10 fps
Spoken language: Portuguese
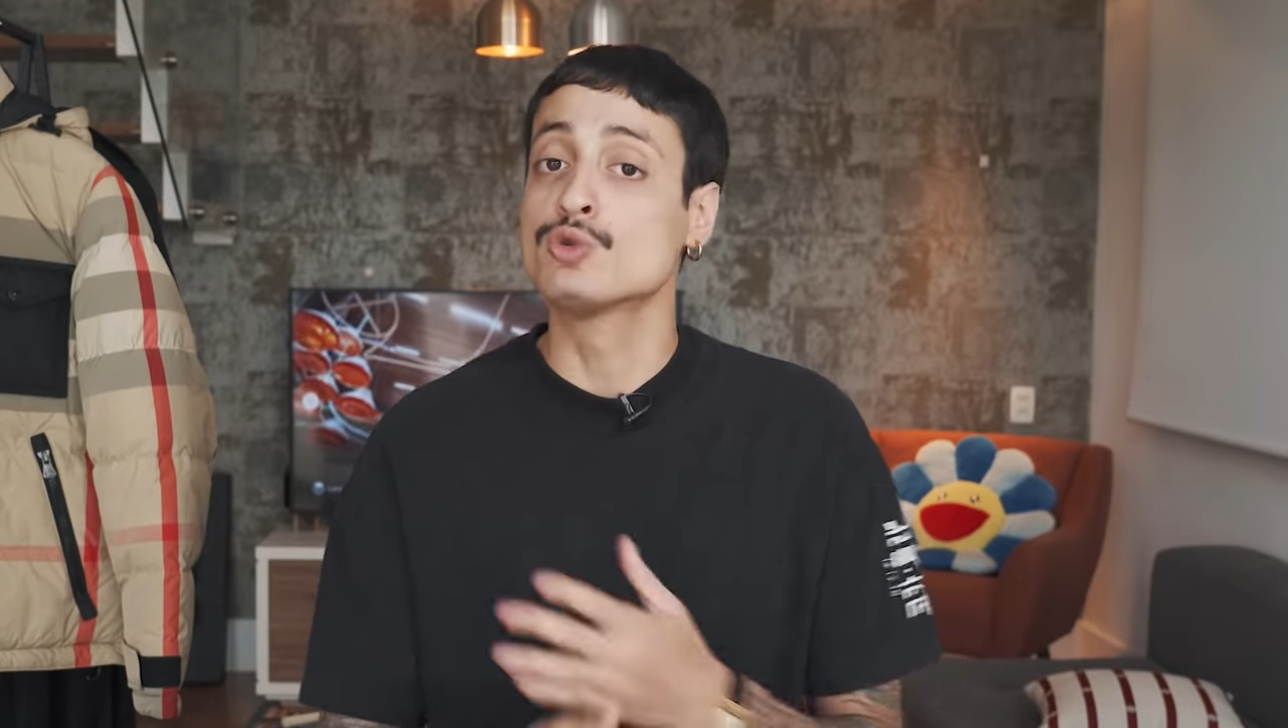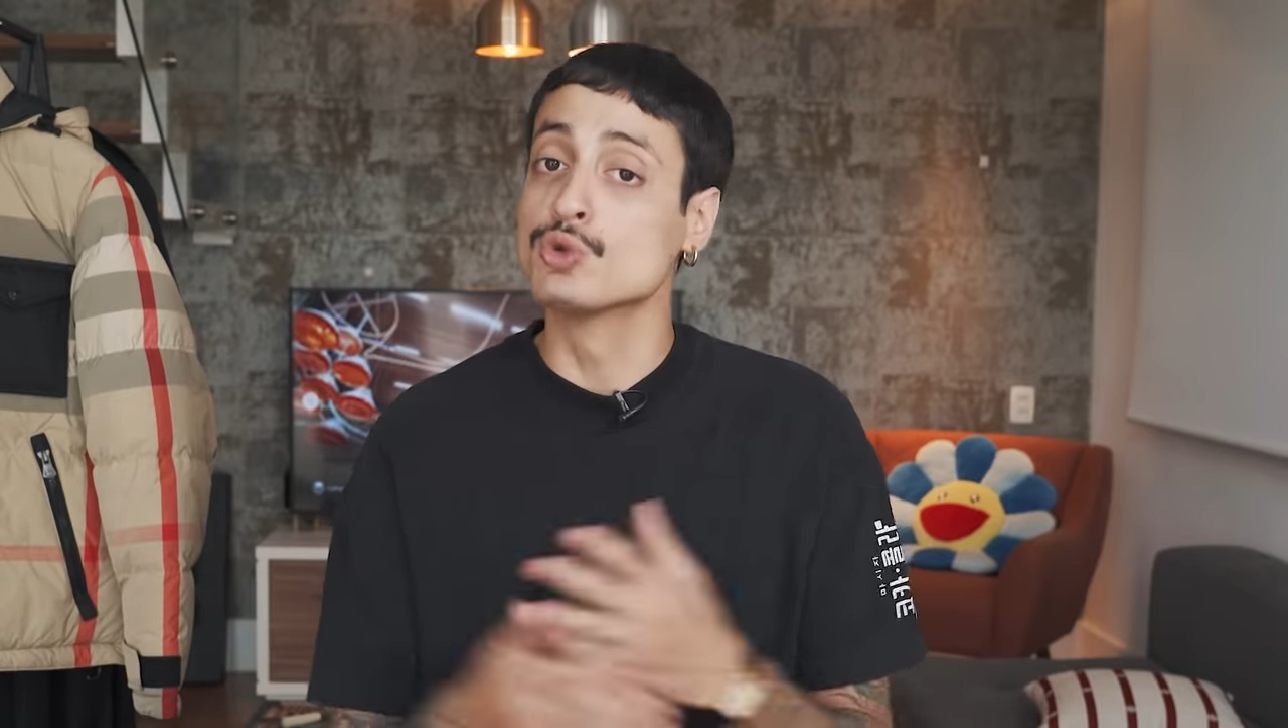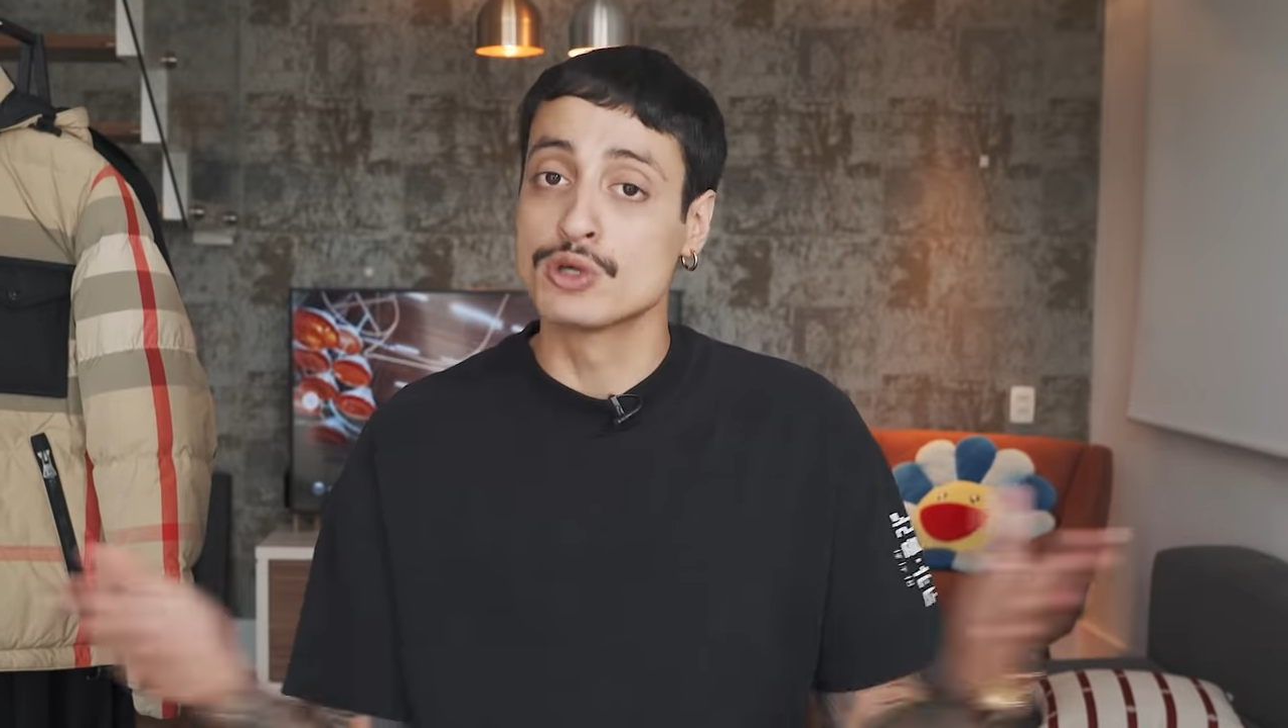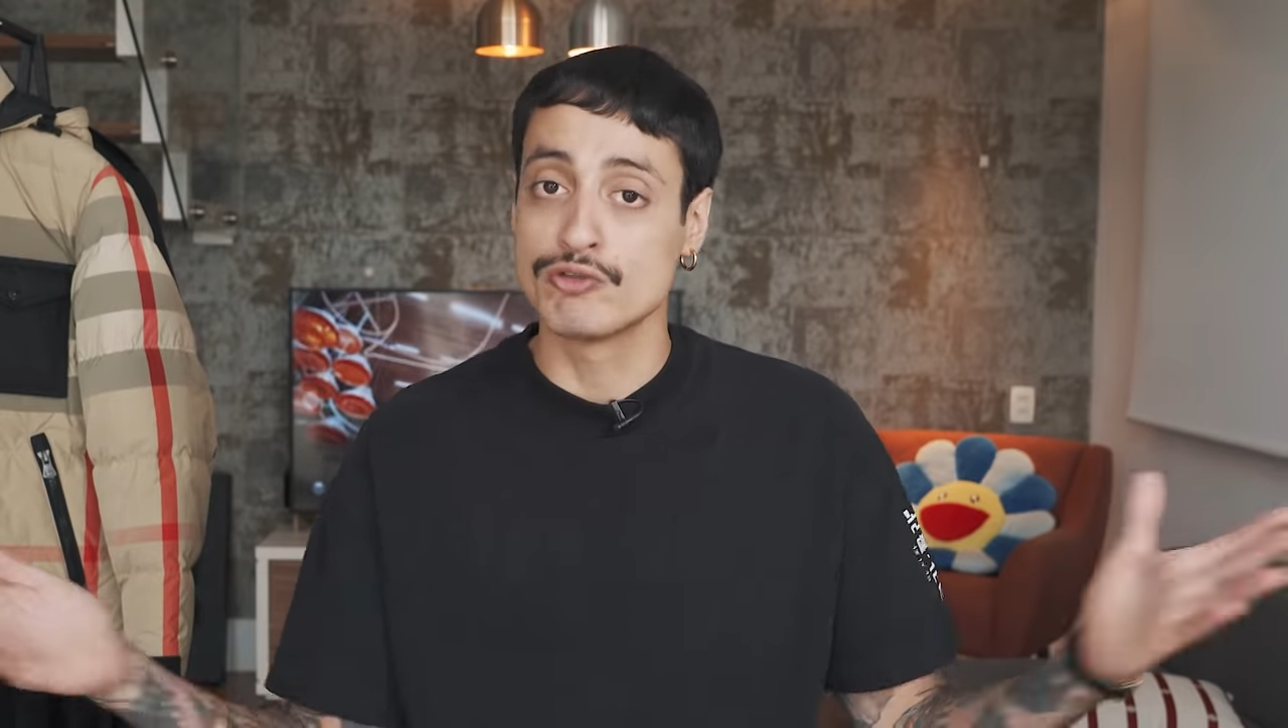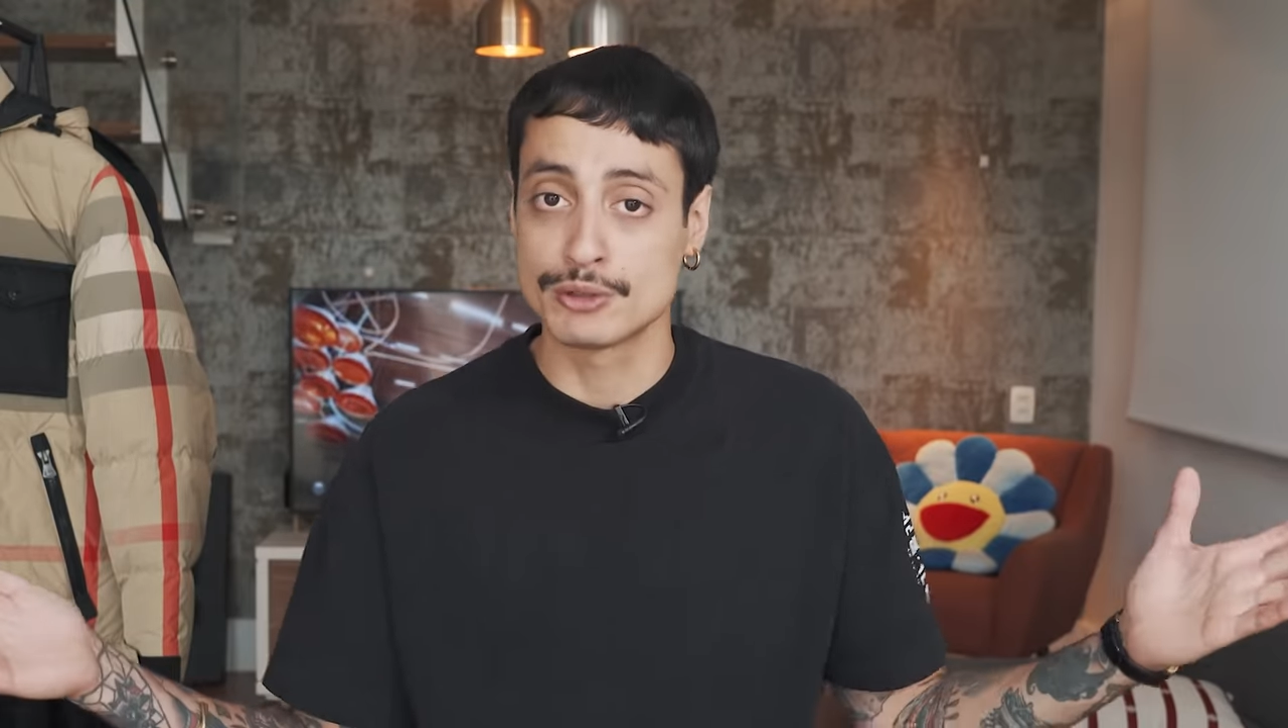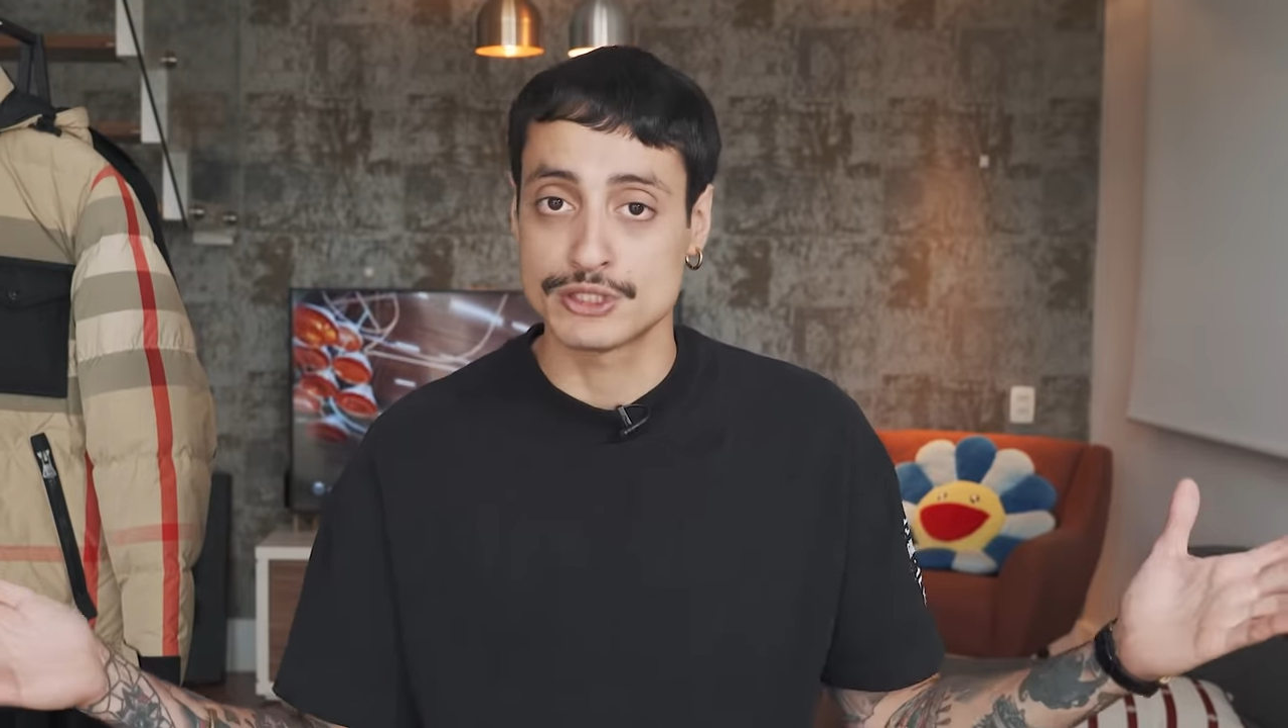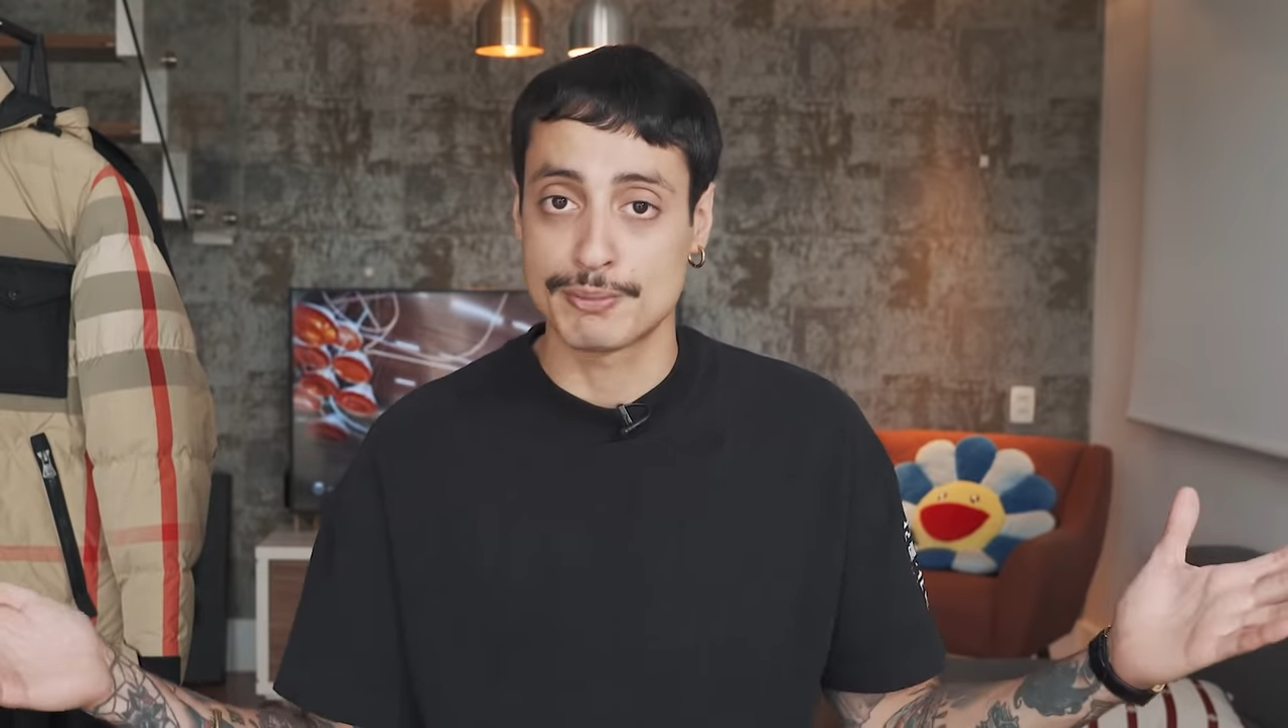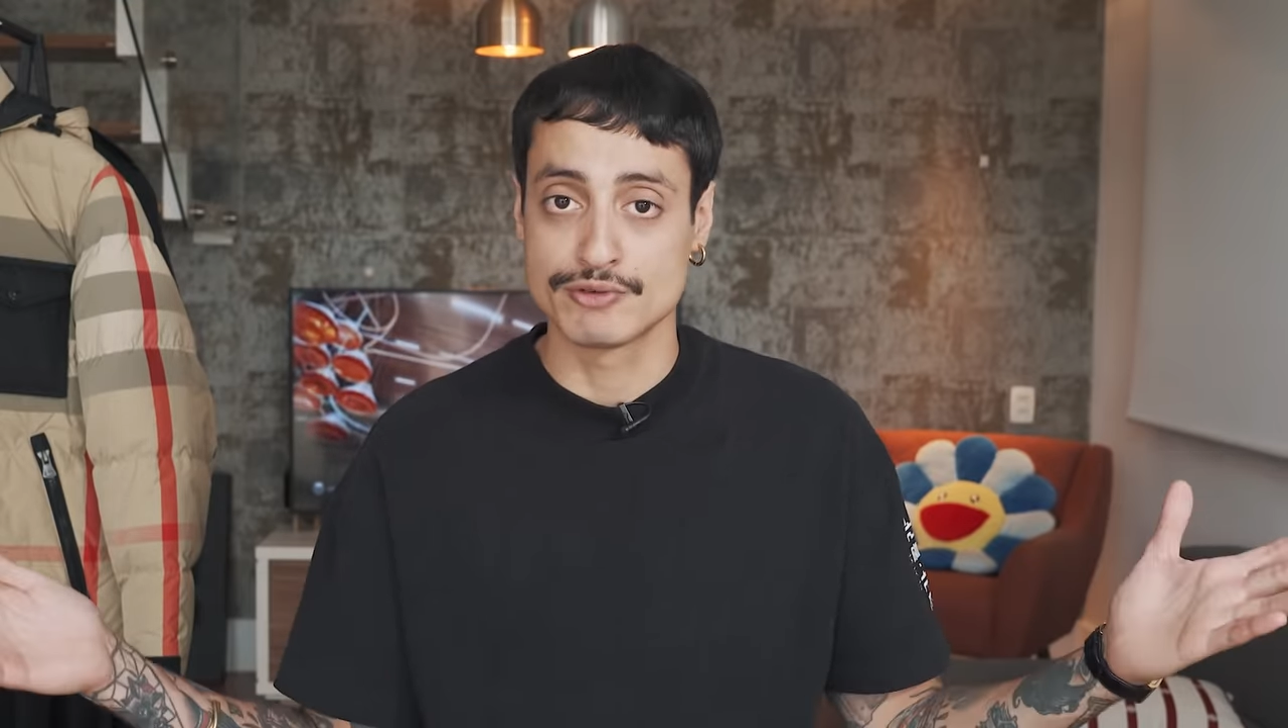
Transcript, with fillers: tudo que eu vou mostrar